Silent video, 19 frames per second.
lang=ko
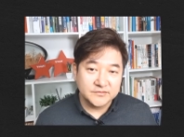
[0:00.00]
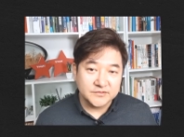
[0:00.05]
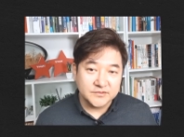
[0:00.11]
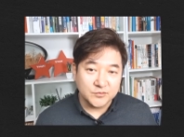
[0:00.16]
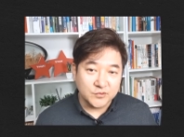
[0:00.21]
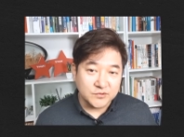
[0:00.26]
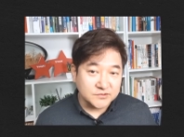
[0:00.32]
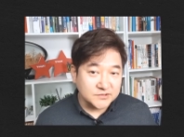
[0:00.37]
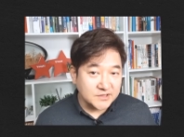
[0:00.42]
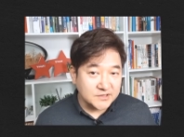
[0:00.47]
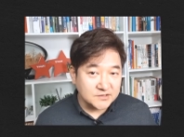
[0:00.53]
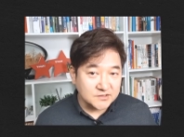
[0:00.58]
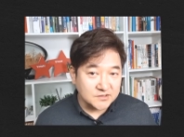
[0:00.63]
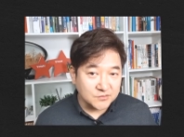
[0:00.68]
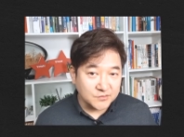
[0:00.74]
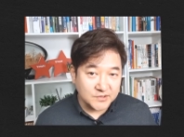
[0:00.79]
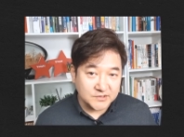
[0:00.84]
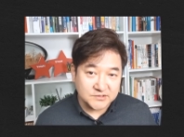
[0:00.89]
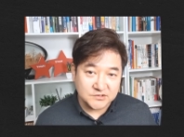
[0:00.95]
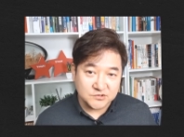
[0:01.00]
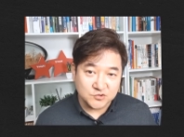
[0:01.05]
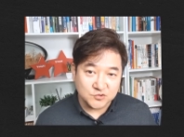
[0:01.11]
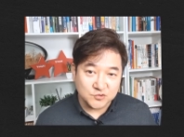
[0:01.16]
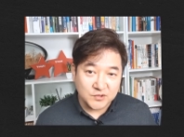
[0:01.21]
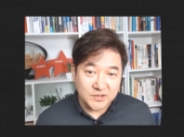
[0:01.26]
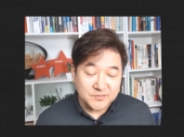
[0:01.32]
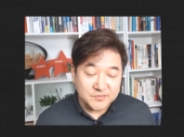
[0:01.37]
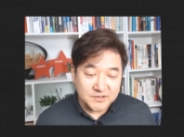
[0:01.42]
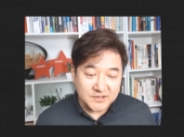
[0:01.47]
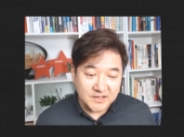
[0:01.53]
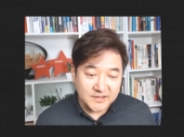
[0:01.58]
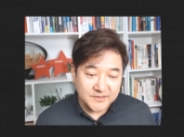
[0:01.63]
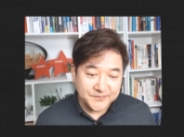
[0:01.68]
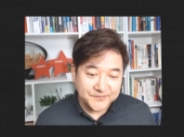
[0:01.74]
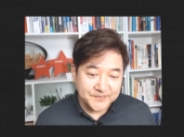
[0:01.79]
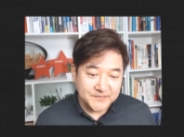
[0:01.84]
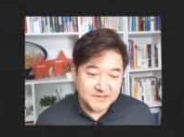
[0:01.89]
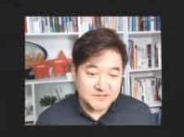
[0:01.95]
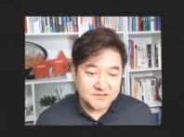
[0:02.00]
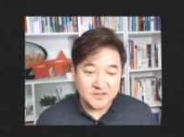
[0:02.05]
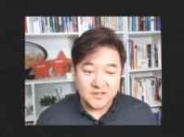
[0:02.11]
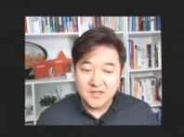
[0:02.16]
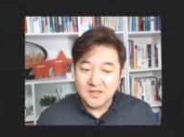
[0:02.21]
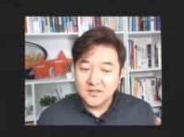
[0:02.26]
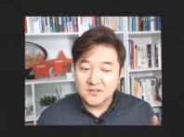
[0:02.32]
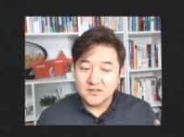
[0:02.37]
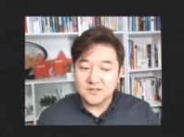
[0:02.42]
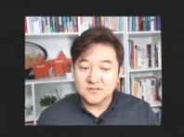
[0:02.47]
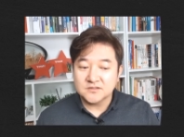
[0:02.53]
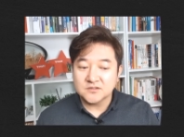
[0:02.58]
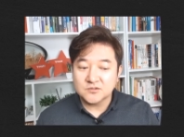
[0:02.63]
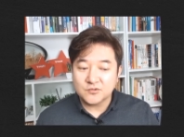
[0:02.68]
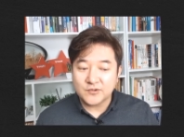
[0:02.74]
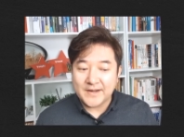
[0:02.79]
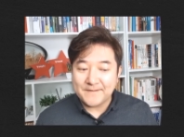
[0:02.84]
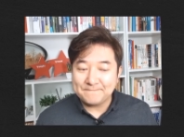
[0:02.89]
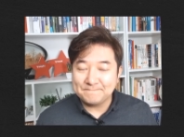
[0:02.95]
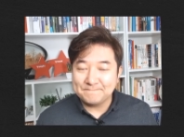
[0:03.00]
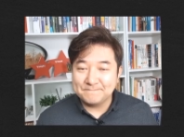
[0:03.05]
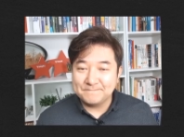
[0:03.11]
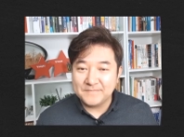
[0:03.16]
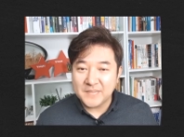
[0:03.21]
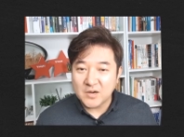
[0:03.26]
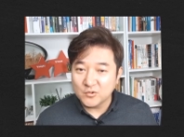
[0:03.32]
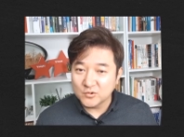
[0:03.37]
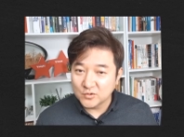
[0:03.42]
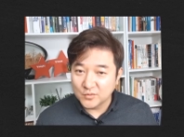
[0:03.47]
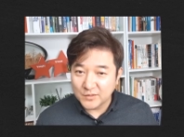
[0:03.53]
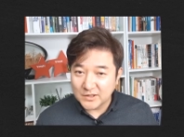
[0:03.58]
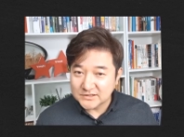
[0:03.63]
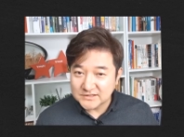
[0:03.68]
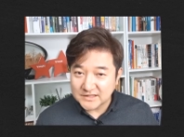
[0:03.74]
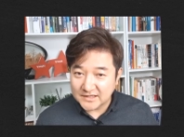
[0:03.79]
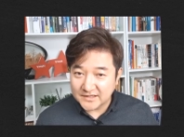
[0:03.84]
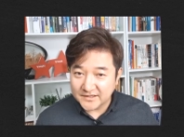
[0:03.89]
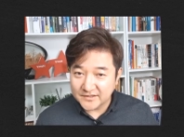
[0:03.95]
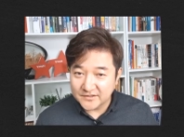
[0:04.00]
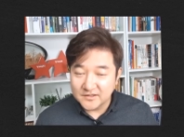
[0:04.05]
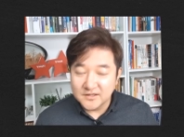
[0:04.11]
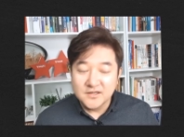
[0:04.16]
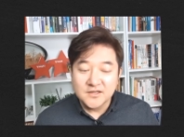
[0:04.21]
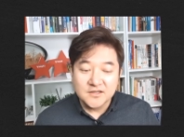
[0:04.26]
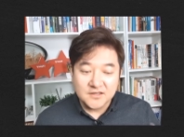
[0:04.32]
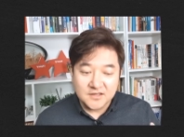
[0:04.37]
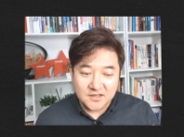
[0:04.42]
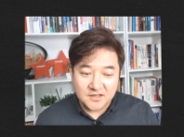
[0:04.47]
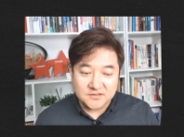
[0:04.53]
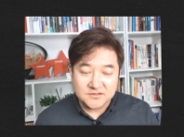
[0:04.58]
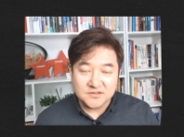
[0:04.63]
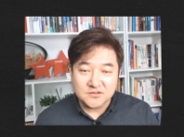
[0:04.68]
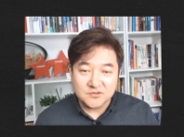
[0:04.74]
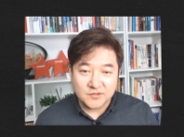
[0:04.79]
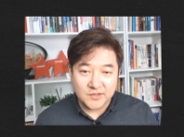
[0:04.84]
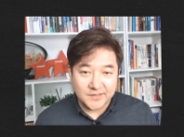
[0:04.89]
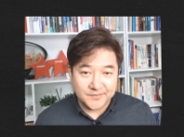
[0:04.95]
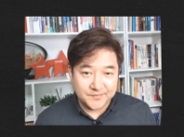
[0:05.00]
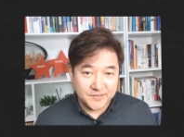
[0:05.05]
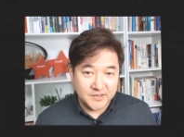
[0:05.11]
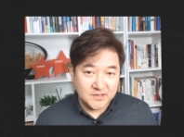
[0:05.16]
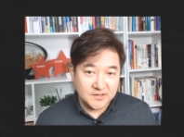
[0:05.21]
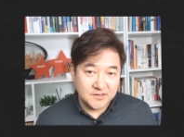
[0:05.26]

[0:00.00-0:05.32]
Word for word: 월드 엔딩이 굉장히 중요합니다. 그래서 cut the crap 하고 넘어가지 않아요. cut the crap.